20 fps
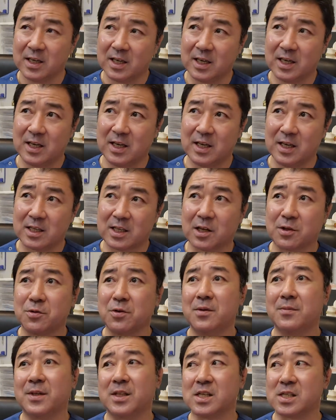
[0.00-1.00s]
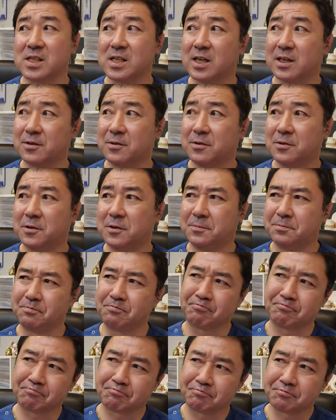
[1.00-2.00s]
えー、例えばですね、あの
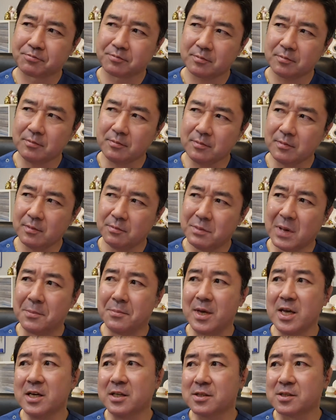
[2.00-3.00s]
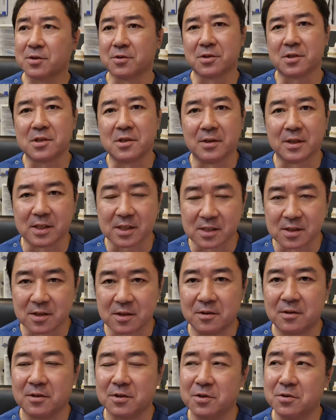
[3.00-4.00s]
まあ目安としてはです
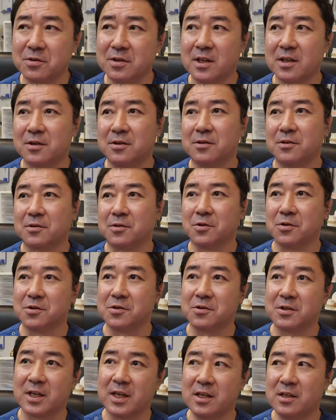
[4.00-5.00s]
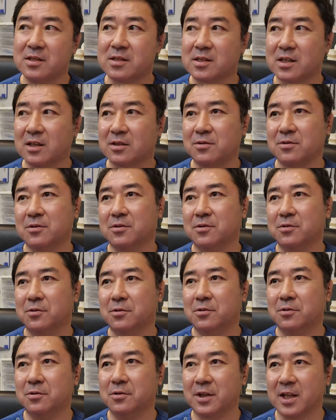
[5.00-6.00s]
よ、よくあの、徒手検査という
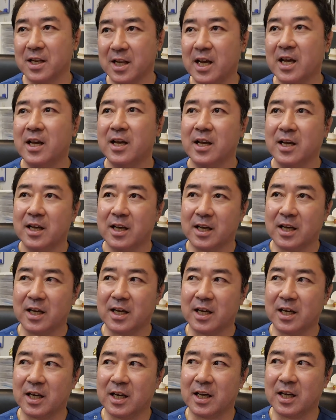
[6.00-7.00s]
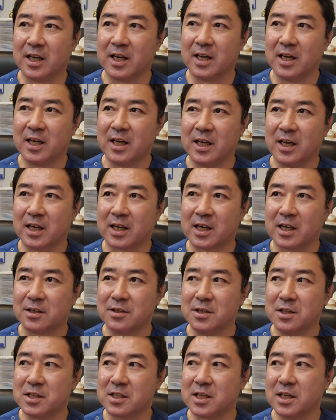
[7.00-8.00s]
方法でね、えー、
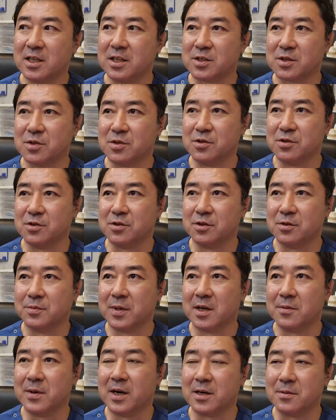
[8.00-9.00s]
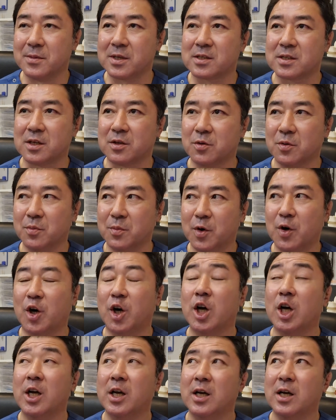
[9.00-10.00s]
確認したりする場合もありますけど
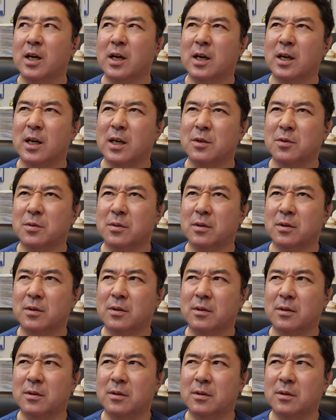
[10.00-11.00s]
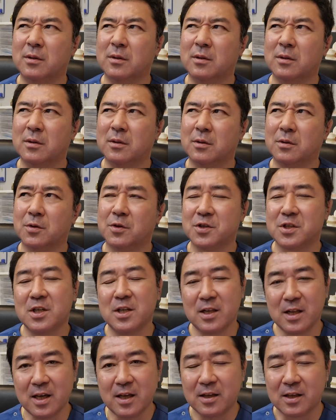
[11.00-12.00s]
も、あのー、腰
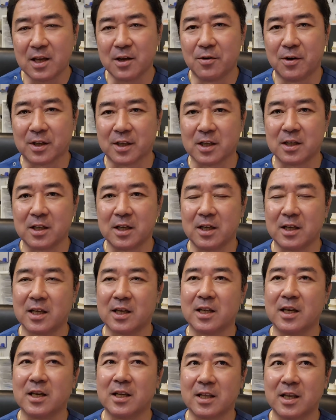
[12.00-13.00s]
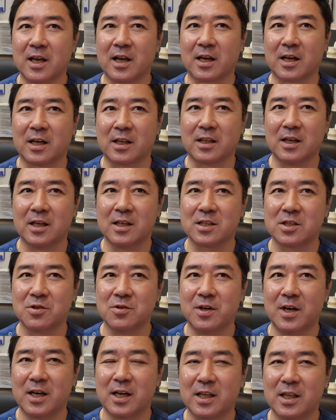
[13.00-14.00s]
にね、手を当てていただいて、片足
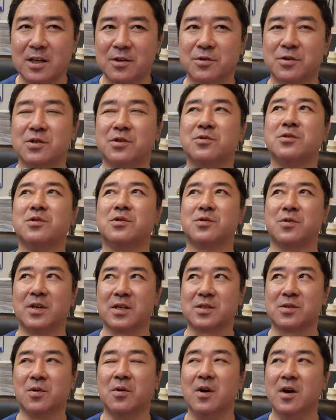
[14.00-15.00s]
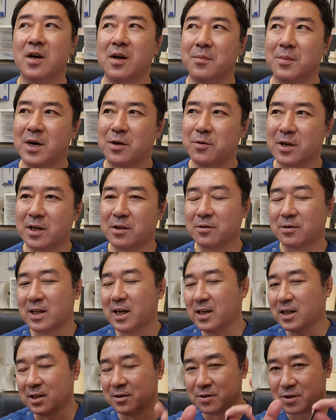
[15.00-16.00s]
を上げて後ろに反らすと。まあこれはあの、
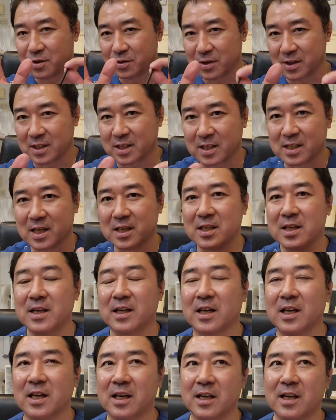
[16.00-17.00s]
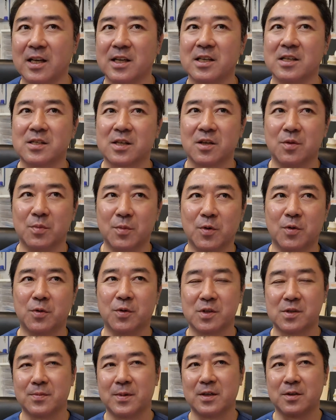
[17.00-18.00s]
誰か後ろで支えてなきゃいけないですけども、
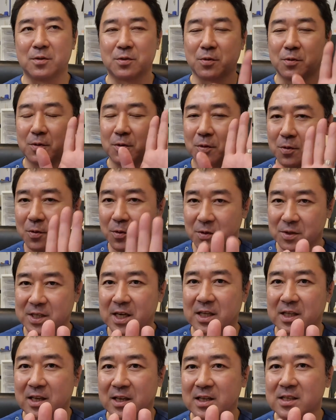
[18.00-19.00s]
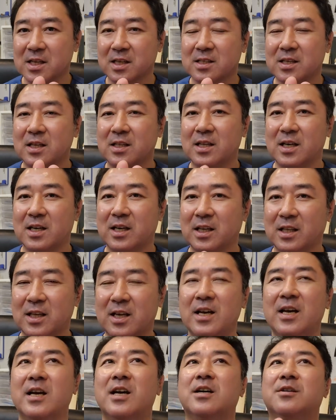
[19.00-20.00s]
骨盤のところをこう押さえてね、支えてあげ
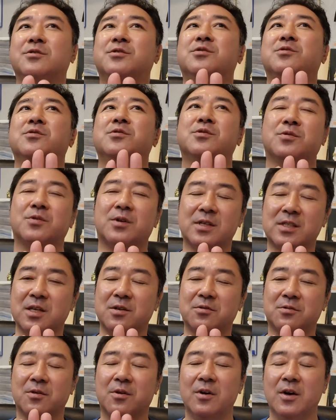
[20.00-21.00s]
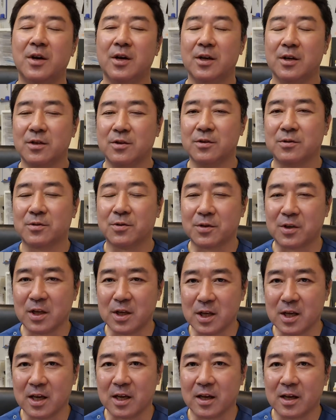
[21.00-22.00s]
て、後ろに反らせるという時
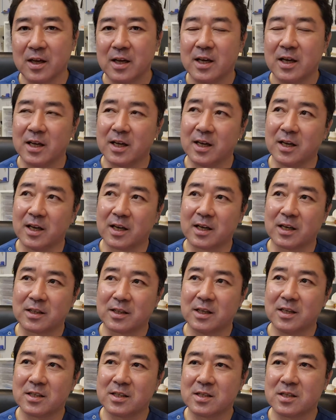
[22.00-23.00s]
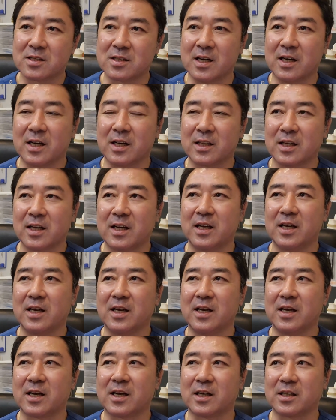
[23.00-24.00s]
に、えー、片足ずつ上げて、
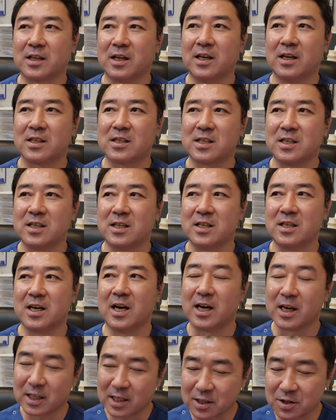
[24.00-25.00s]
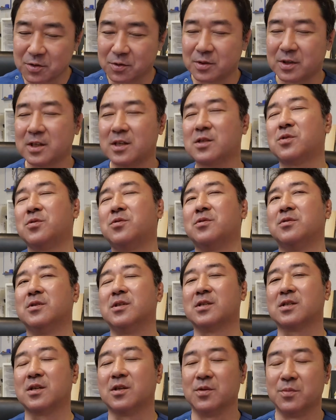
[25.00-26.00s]
えー、片足上げた状態で反るん
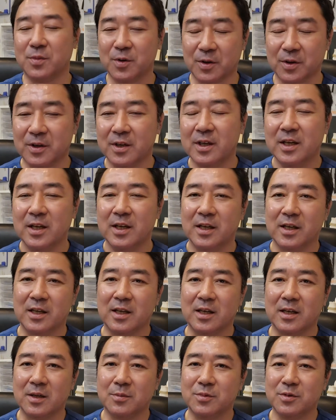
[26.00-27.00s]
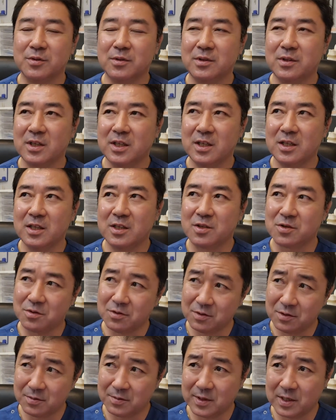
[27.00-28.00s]
ですけども、えー、分離
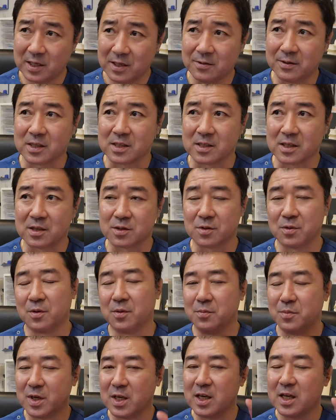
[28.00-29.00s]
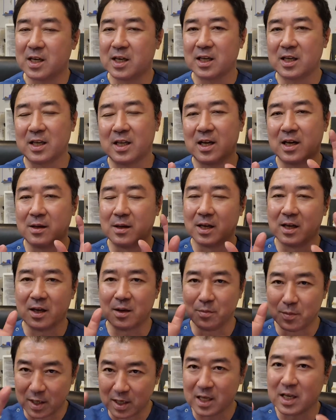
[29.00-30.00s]
症の場合はですね、その右か左、
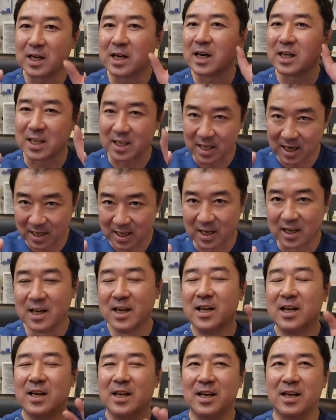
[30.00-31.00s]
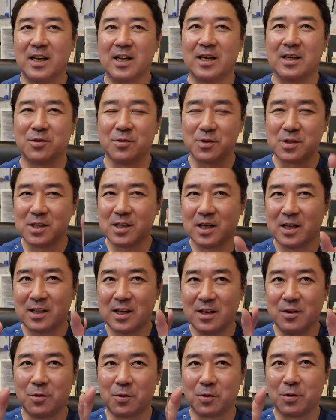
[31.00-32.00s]
えー、右か左、えー、どちら
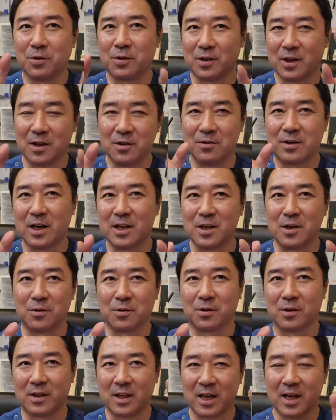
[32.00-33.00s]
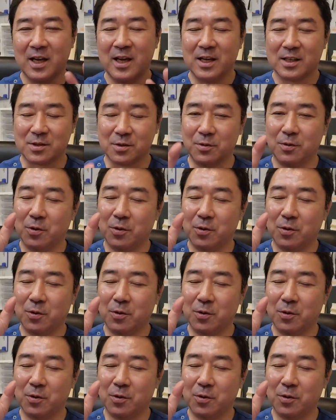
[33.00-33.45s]
で起こっているかによって、その